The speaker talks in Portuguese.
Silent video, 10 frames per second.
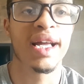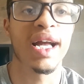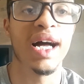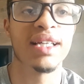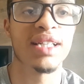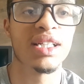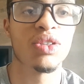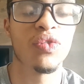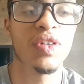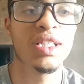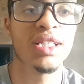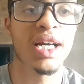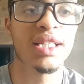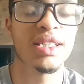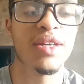casais
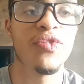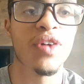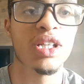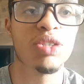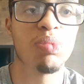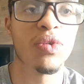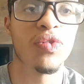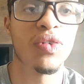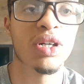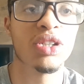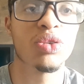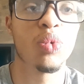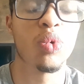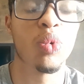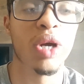oficiais e feitos por fãs,
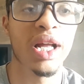o,